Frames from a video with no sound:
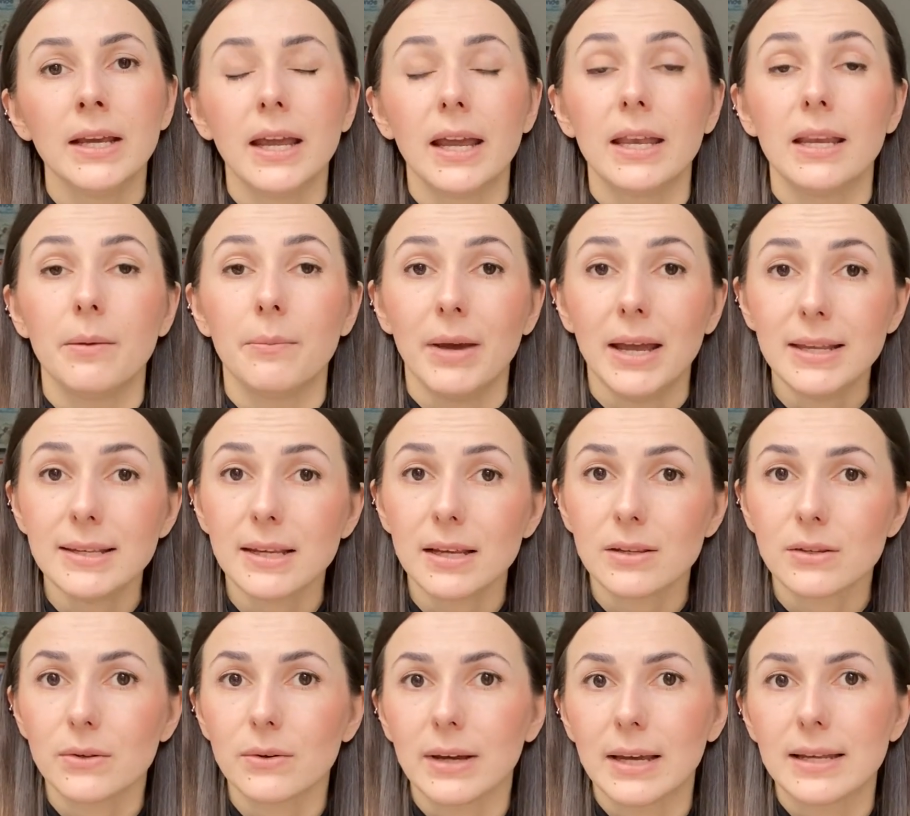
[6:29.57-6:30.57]
In der Mensa
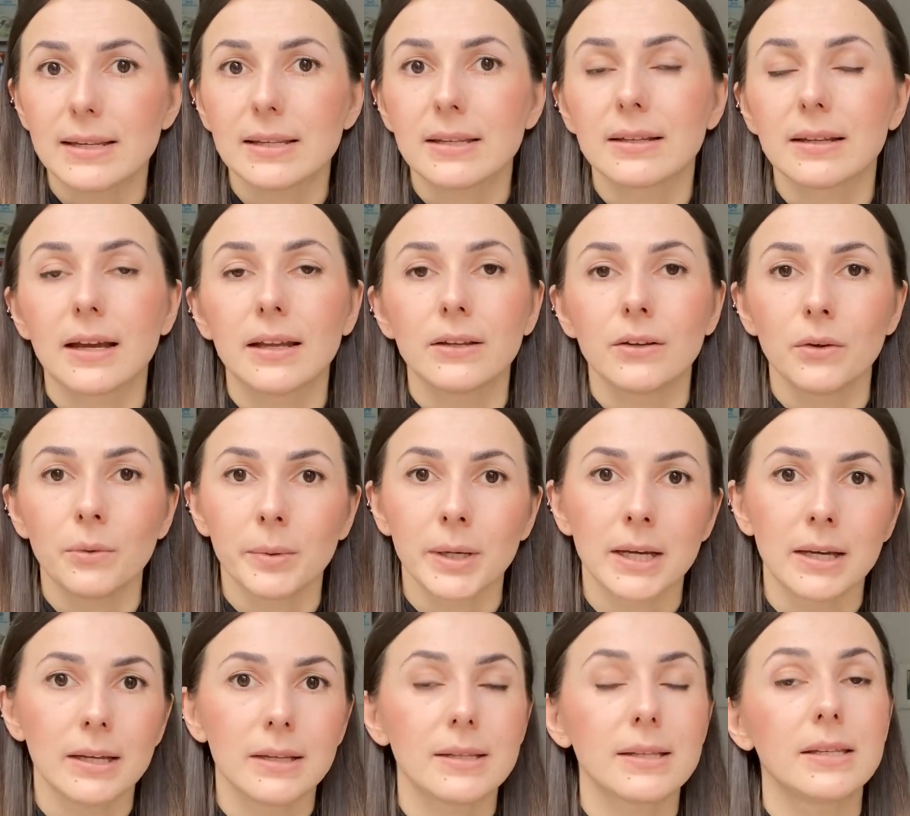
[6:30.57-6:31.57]
zu essen hat
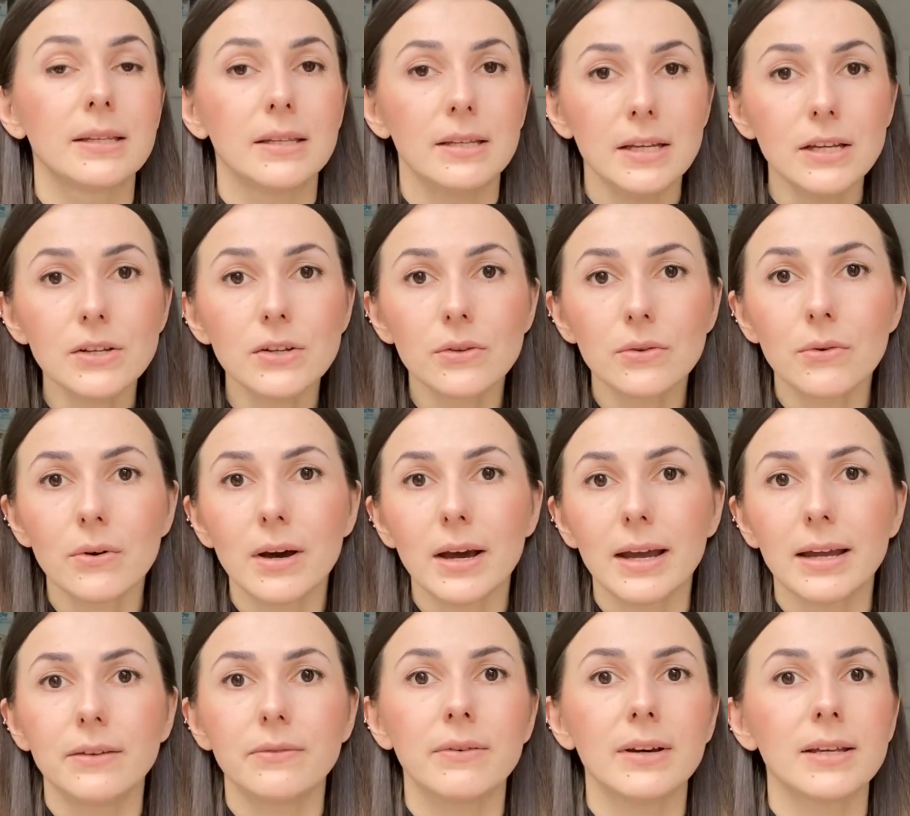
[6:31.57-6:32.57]
übrigens nicht
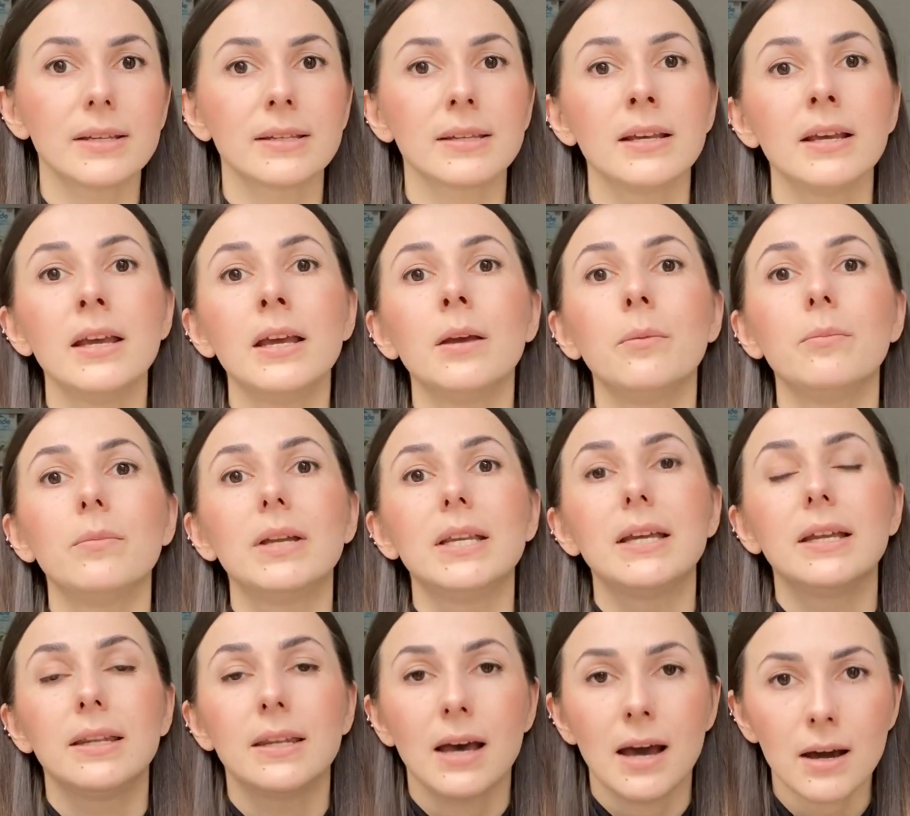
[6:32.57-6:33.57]
nur etwas mit
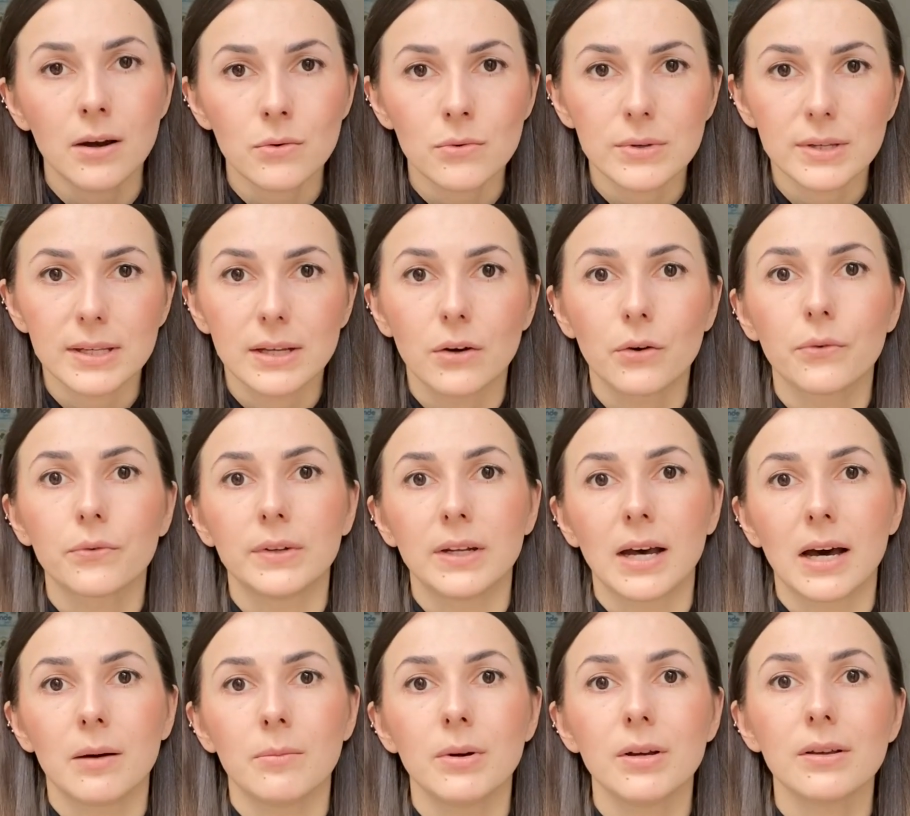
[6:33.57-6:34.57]
der
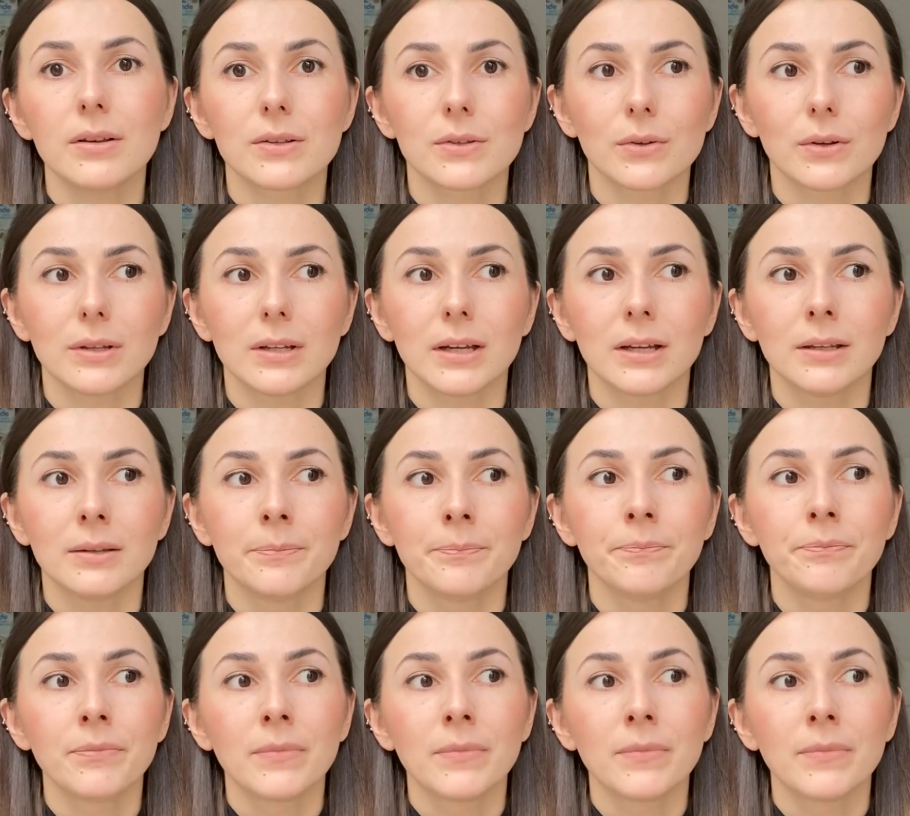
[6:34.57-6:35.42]
Nahrungsaufnahme, sondern